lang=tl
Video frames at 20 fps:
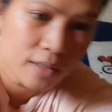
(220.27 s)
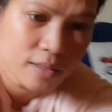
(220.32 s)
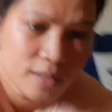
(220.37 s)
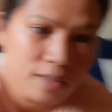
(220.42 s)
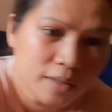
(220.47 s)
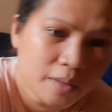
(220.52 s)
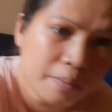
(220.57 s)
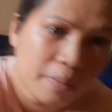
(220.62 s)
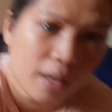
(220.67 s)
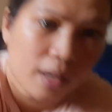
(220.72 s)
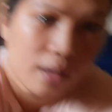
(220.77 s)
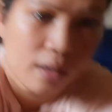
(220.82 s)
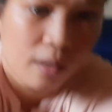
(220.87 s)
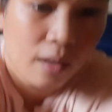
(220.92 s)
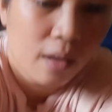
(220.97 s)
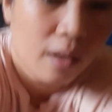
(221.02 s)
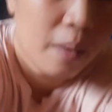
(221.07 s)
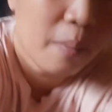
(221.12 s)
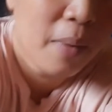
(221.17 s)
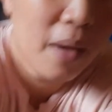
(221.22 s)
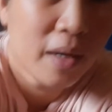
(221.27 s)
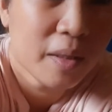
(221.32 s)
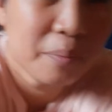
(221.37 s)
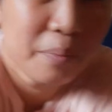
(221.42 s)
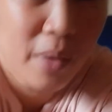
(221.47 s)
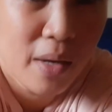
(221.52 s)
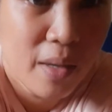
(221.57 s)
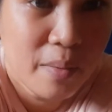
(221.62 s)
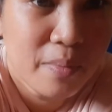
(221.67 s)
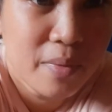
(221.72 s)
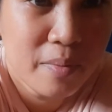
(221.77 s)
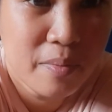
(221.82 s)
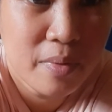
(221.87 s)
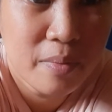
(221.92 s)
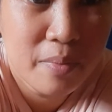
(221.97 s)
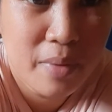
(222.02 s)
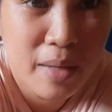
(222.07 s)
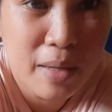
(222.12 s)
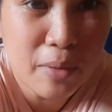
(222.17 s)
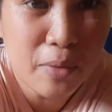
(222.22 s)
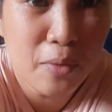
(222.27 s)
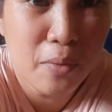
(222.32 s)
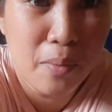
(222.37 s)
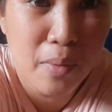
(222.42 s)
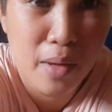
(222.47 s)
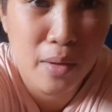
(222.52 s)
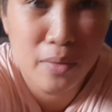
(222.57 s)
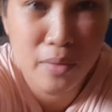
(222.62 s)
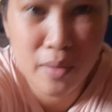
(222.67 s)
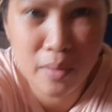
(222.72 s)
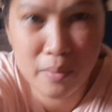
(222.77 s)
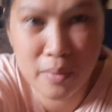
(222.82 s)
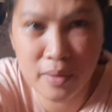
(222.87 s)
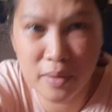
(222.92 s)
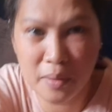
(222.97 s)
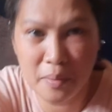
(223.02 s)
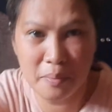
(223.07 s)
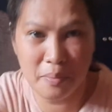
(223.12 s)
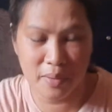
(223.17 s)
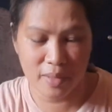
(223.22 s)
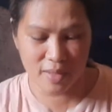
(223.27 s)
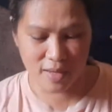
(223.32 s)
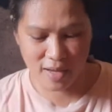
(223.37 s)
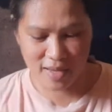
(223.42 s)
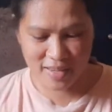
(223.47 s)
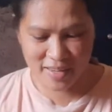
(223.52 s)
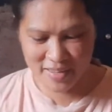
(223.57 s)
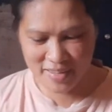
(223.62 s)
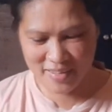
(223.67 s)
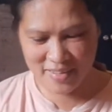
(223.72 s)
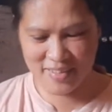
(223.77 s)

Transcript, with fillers: Kasi, di ba bakit pa kami bibili kung meron naman nagbigay?